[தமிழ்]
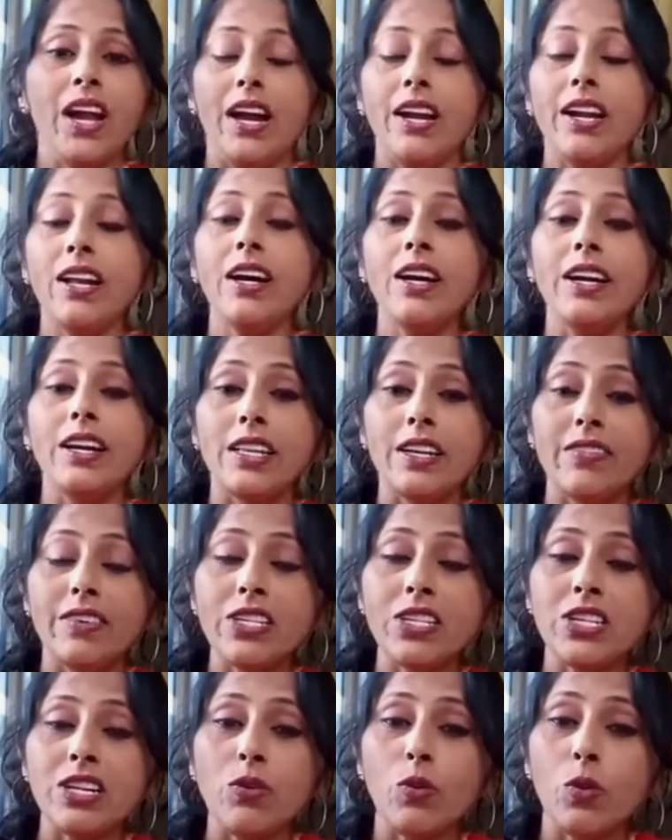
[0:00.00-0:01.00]
ஆனா இதை
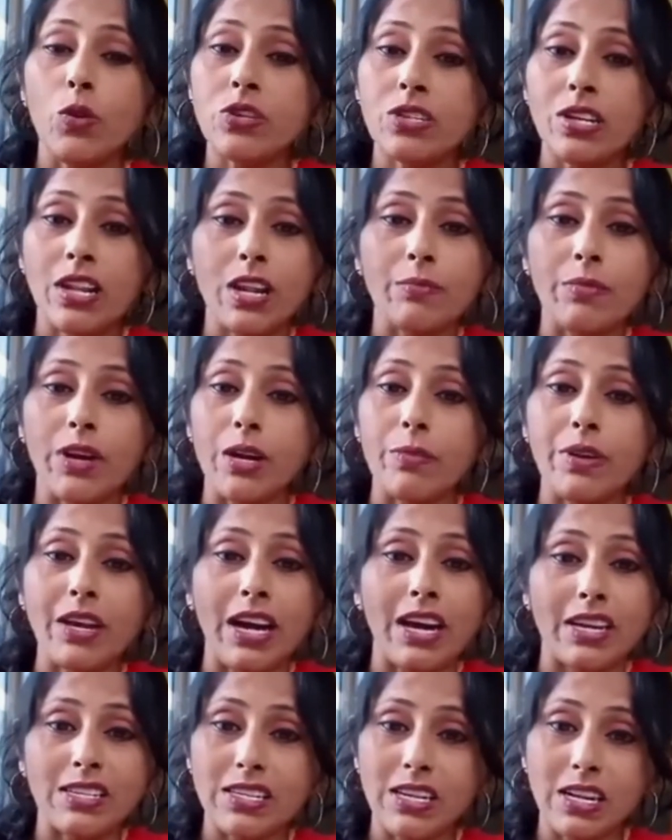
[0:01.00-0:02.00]
வச்சு ஒரு சிலர்
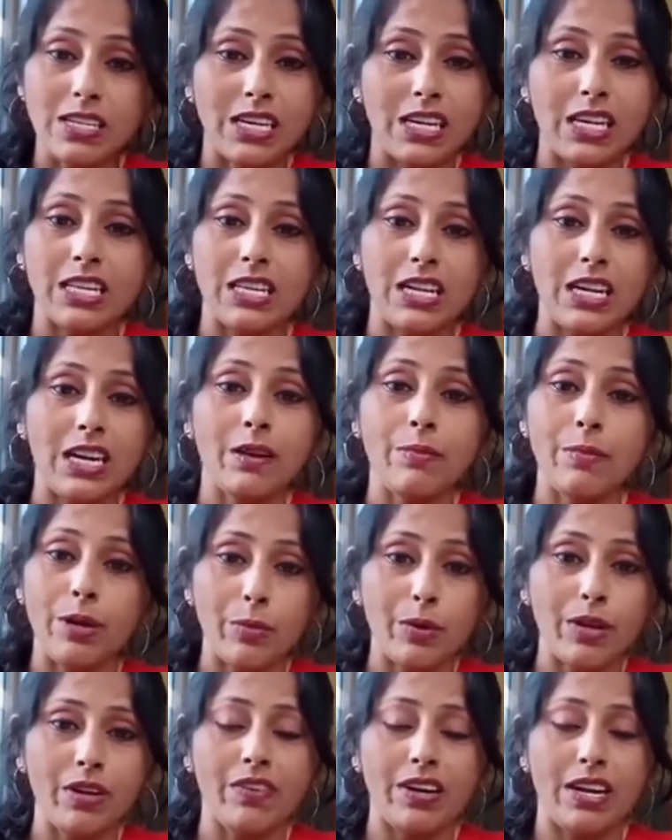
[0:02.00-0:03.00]
மறுபடியும் அரசியல் செய்யறதுக்காக
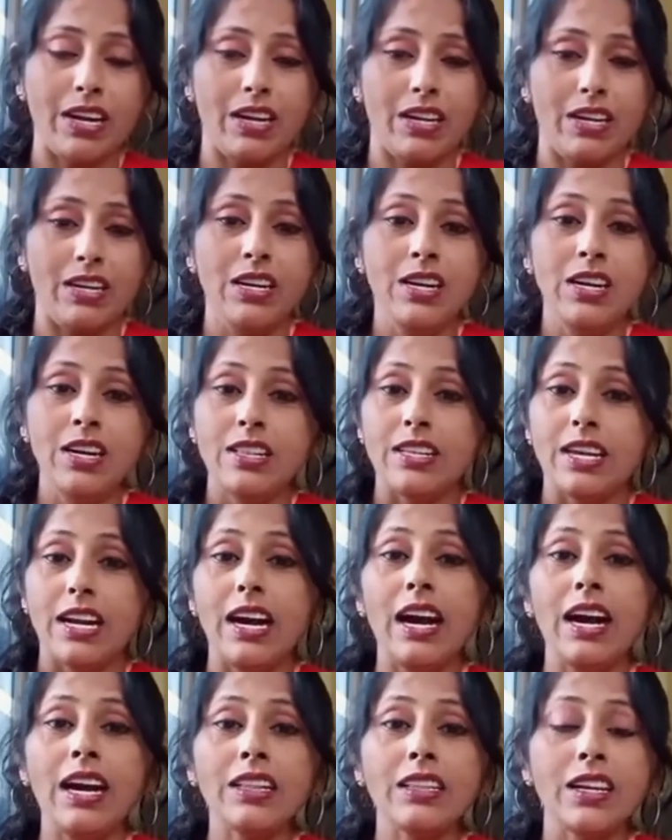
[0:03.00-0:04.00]
மறுபடியும் வராங்க இந்த
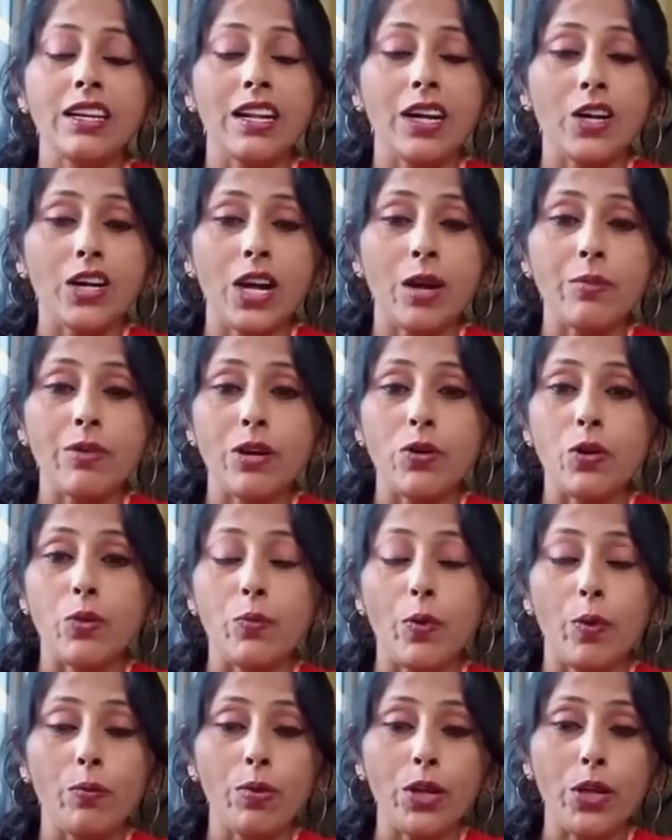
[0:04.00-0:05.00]
காயத்ரி ரக்ராம்ல ஒரு
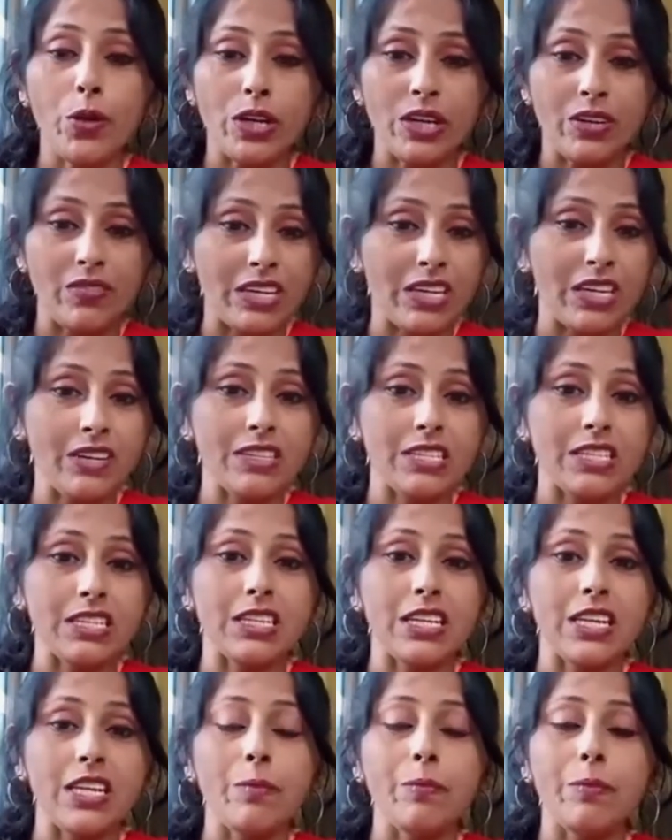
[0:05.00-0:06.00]
பொம்பளையோட ட்விட்டை
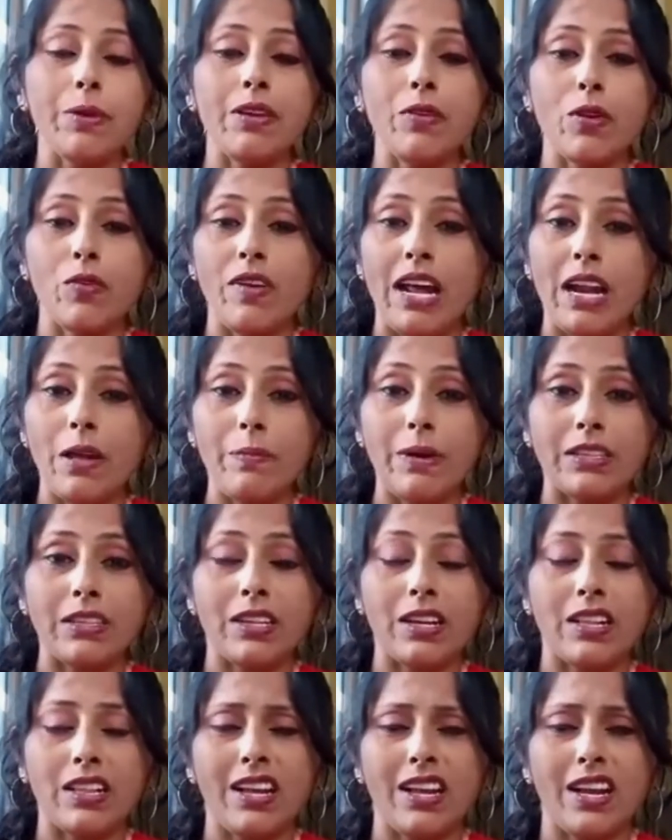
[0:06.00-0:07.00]
வச்சுக்கிட்டு எப்படி இவர் வேலை
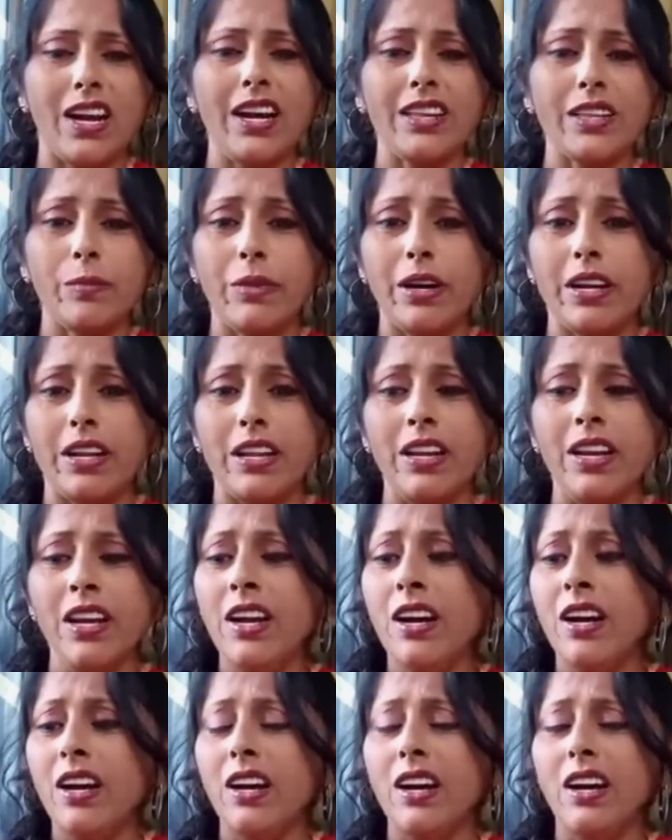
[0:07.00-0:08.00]
பார்த்துட்டு இருந்தாங்க அந்த மாதிரி
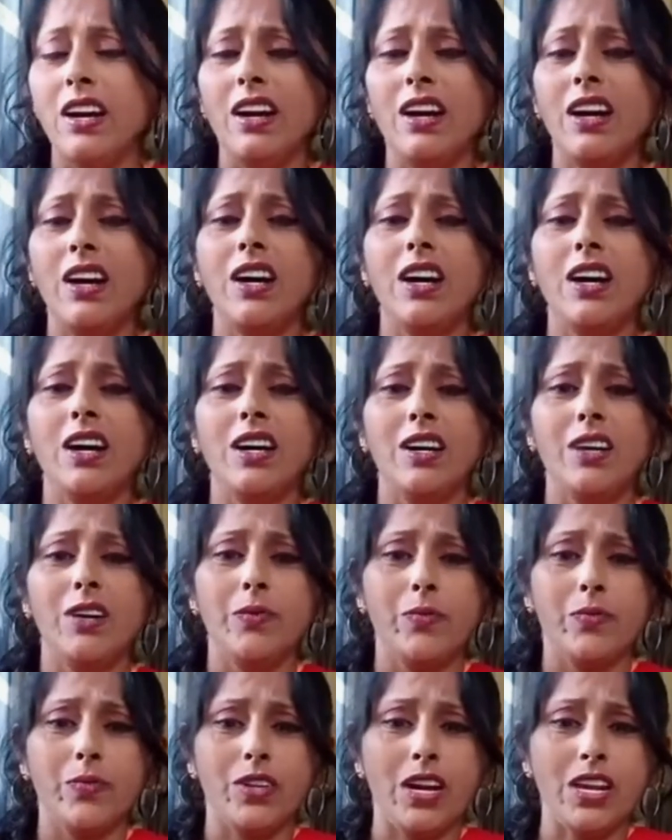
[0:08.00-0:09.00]

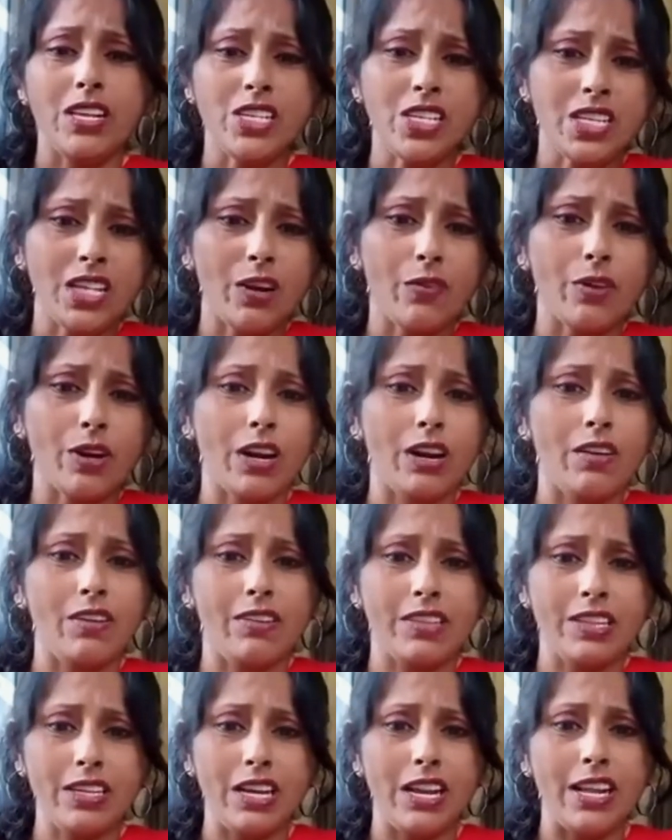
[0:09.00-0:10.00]
ரஞ்சித்
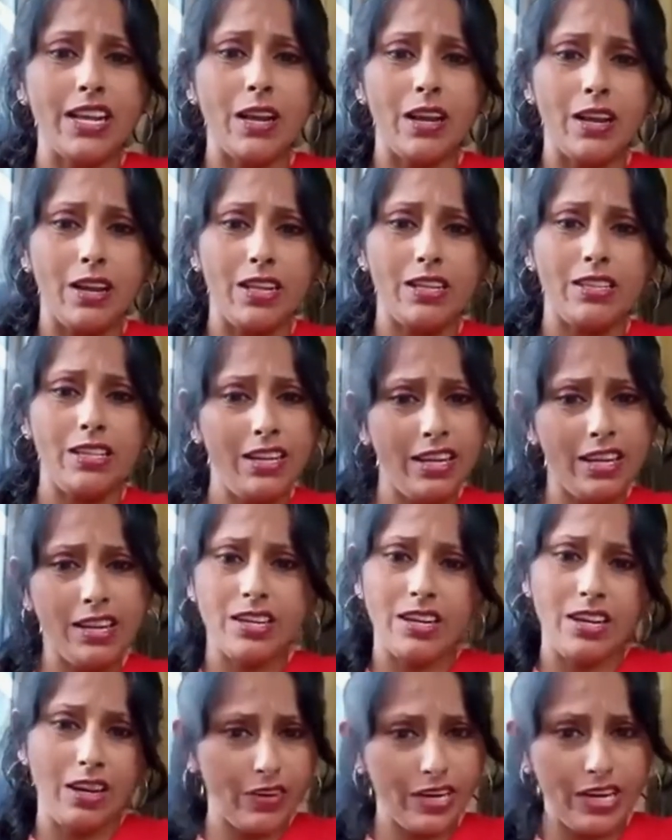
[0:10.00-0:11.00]
அவர்கள் வந்து இன்னைக்கு
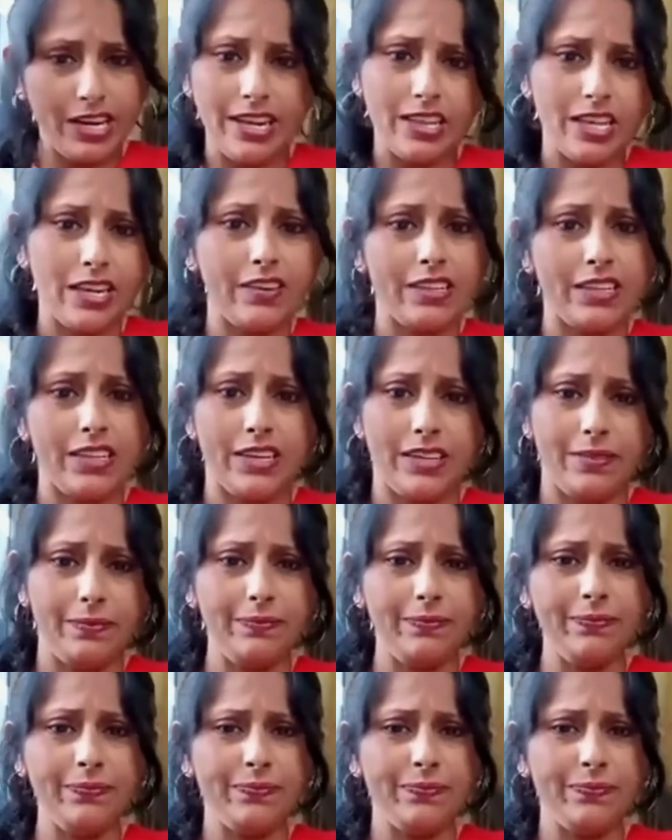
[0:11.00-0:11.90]
திடீர்னு அவர் இன்னைக்கு தான் வந்தார்